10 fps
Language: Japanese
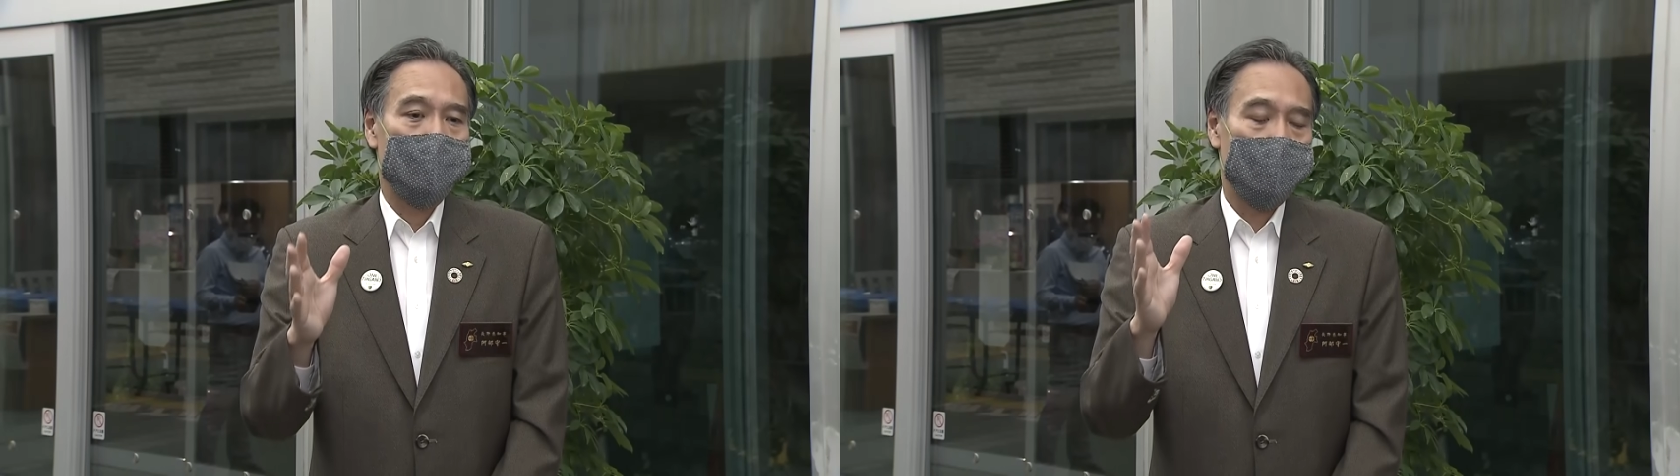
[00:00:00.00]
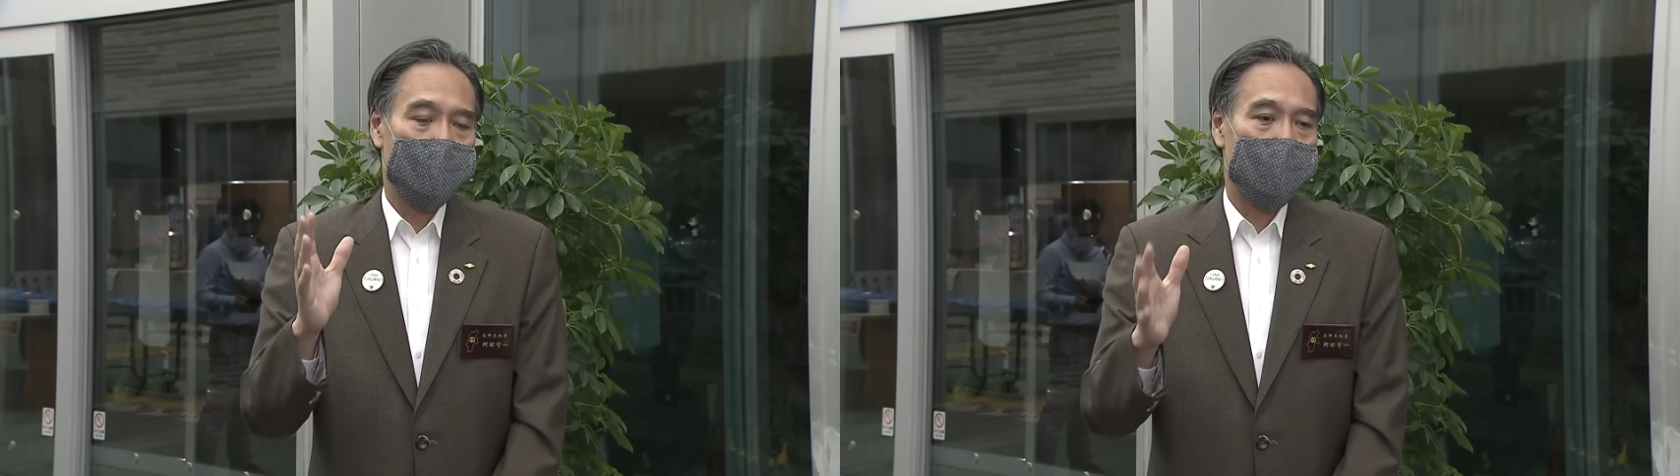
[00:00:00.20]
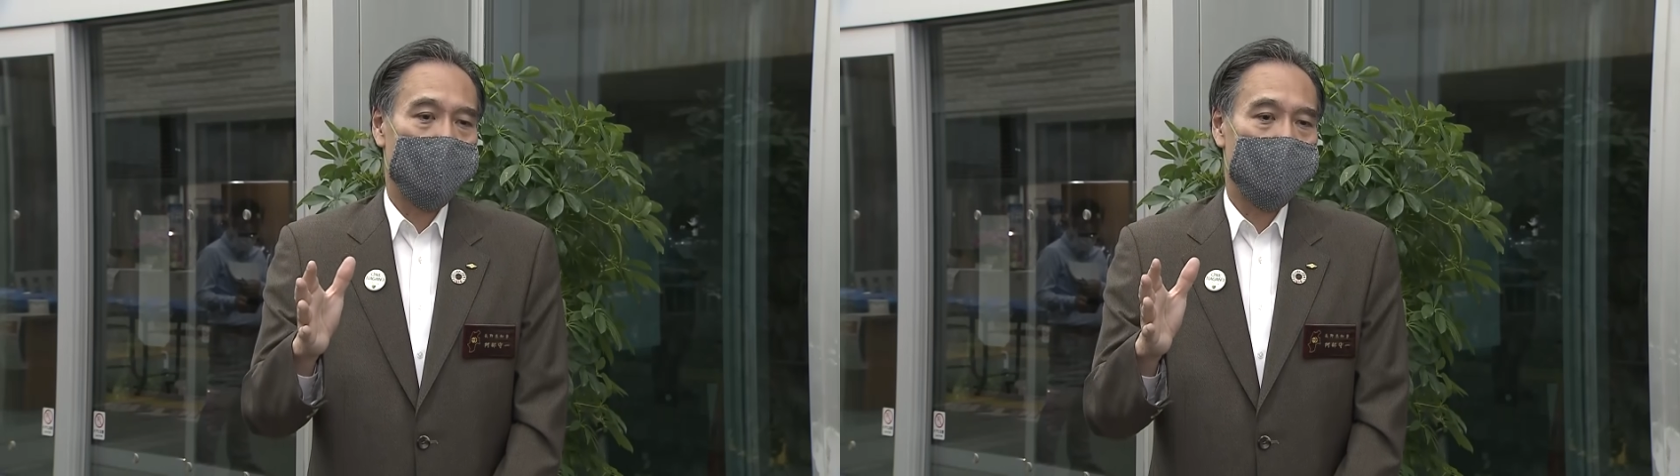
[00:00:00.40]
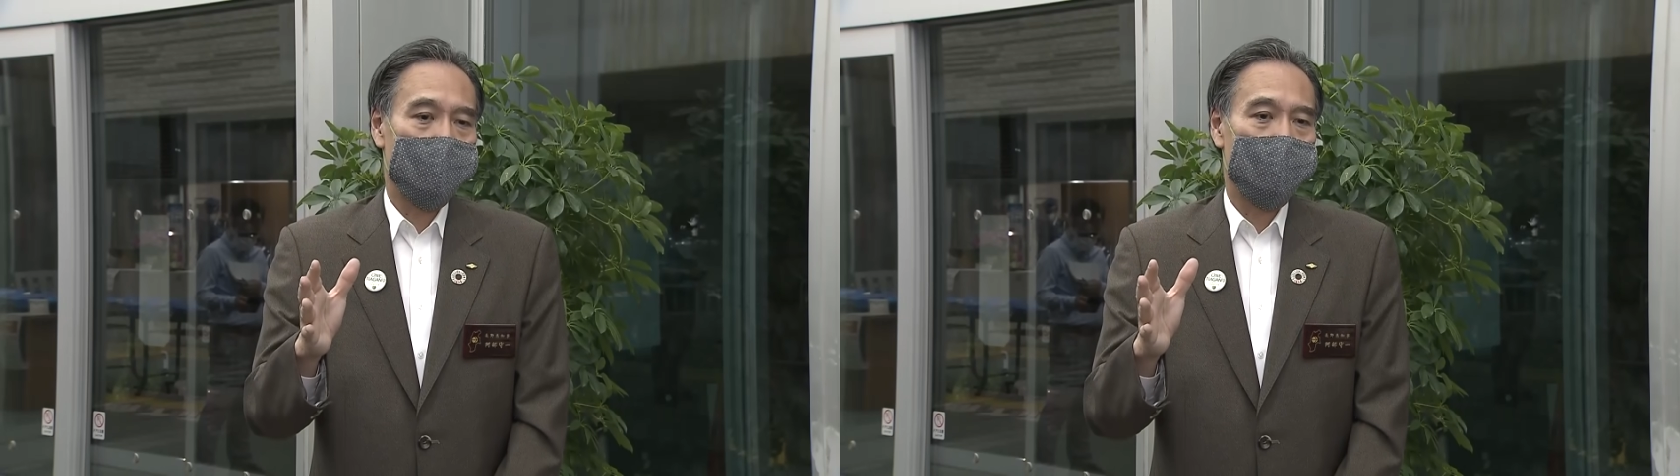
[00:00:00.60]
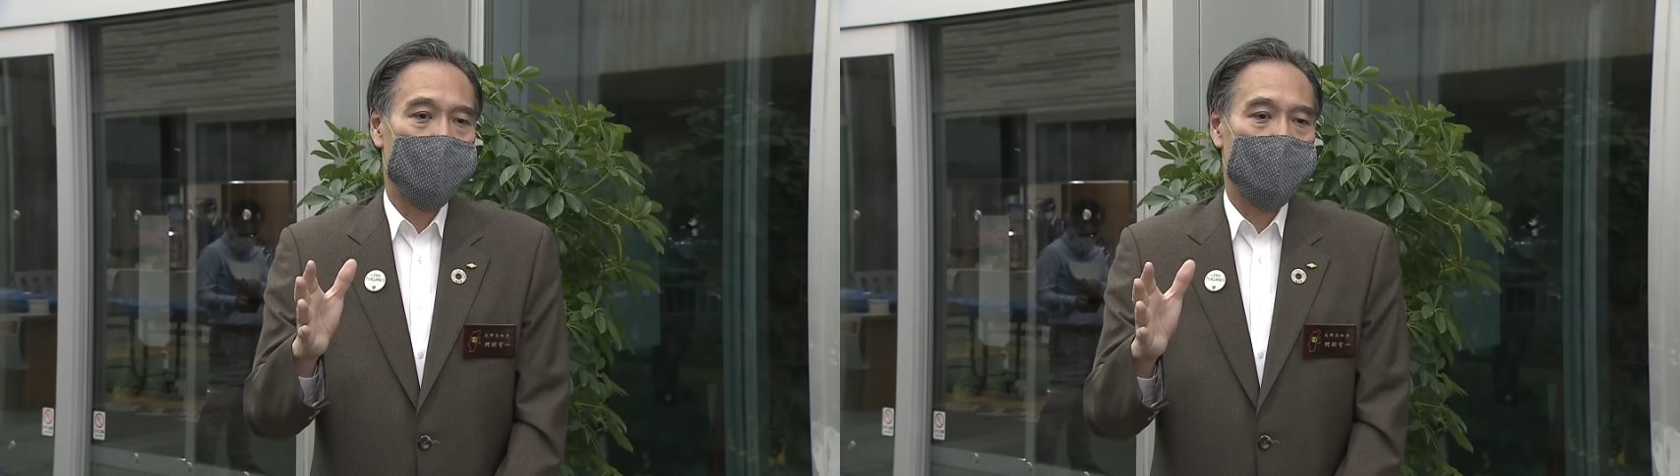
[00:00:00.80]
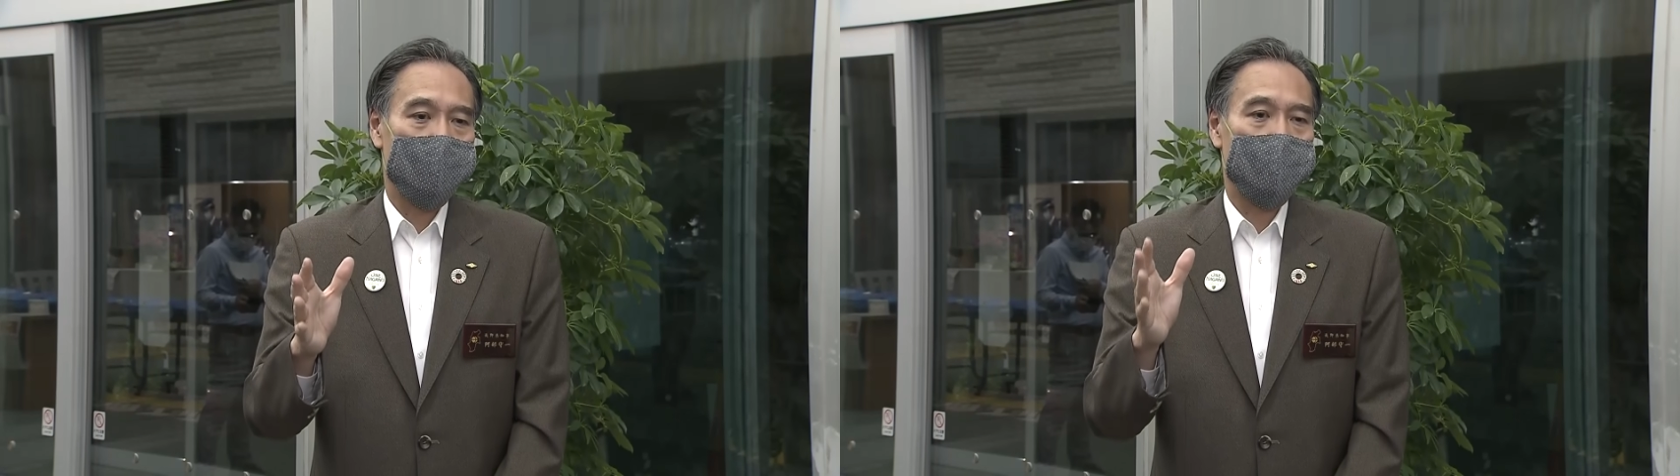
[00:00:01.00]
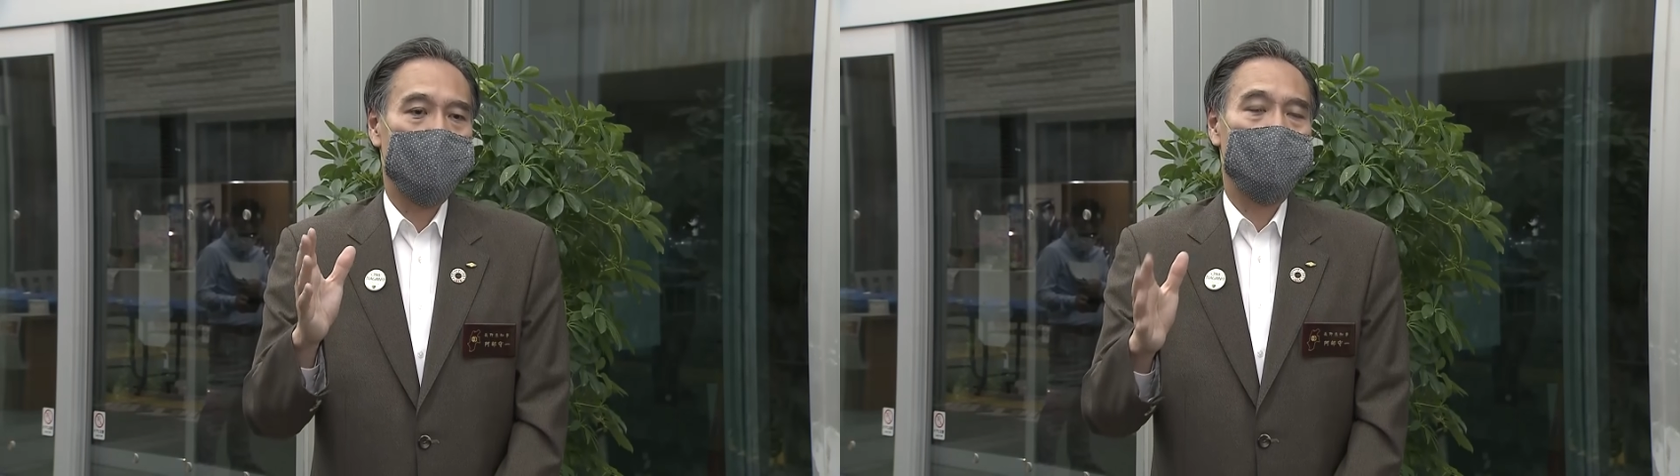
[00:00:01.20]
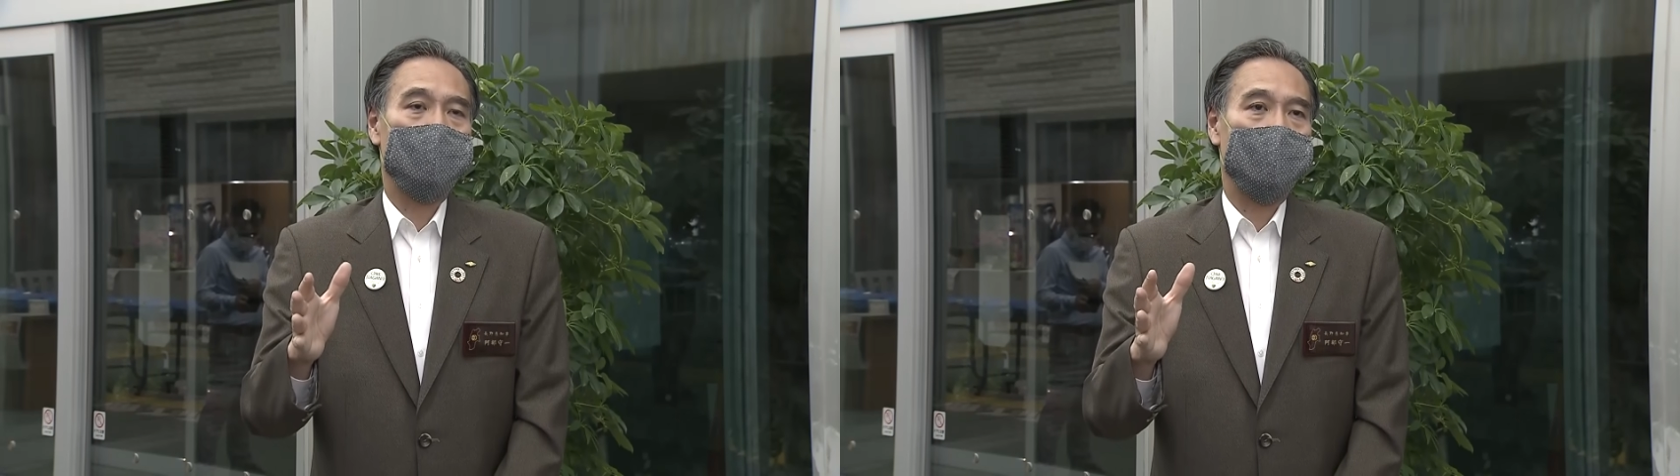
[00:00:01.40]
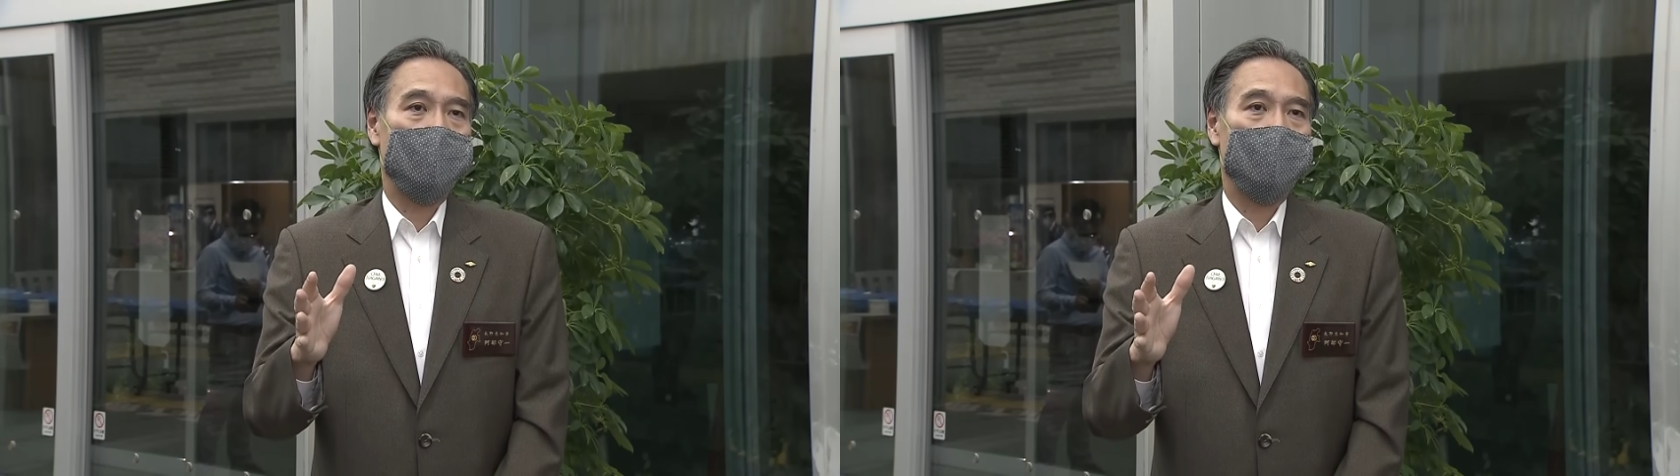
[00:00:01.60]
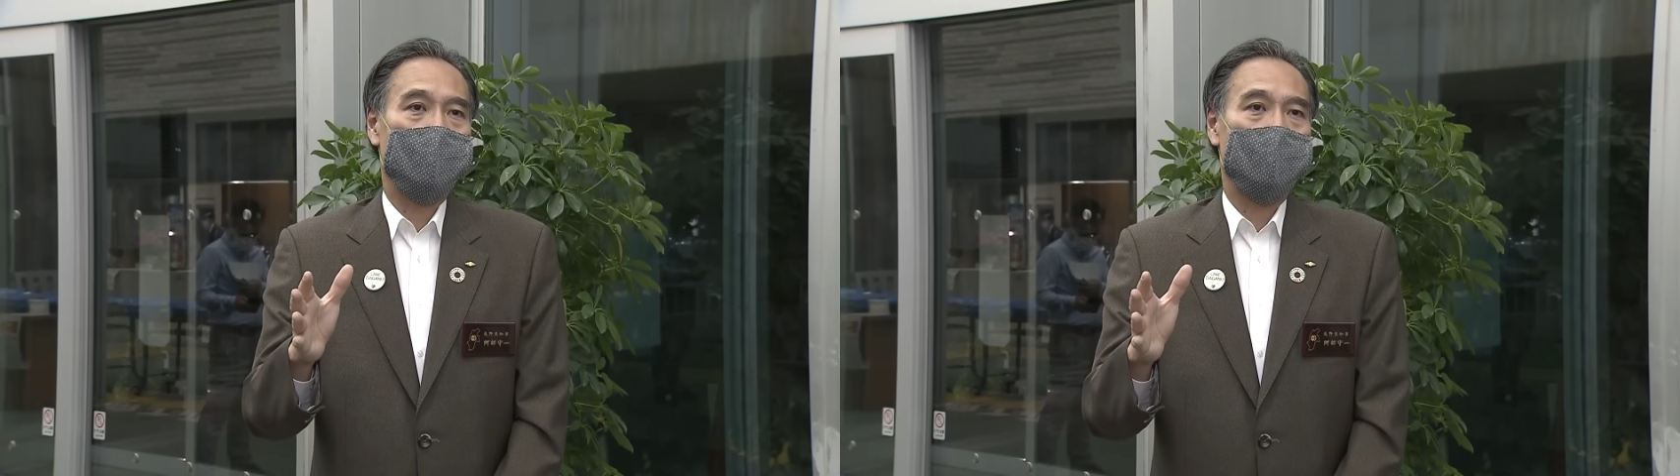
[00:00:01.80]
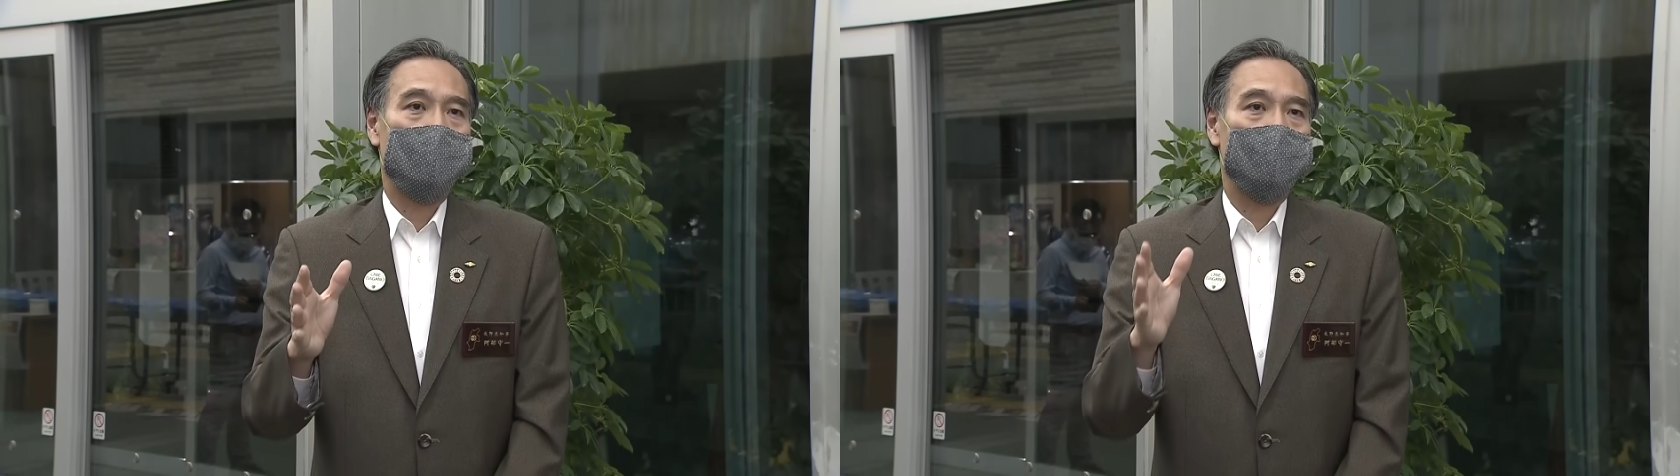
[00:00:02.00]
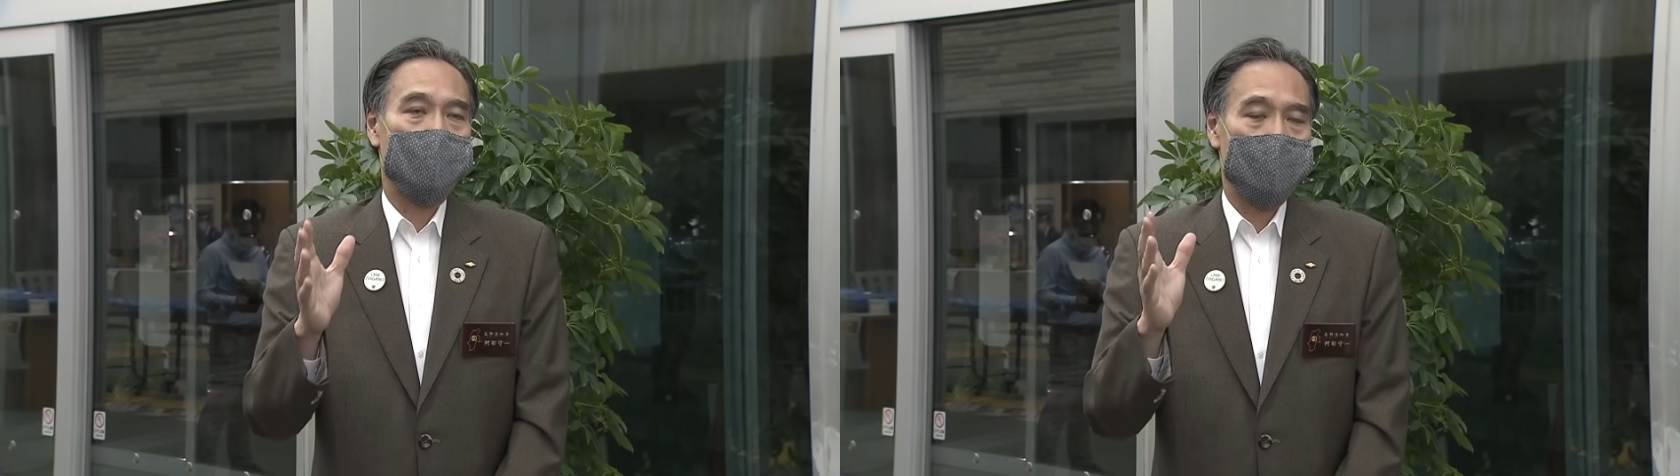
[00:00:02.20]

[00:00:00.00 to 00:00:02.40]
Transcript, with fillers: まあ、これはあの、まあ、引き続き、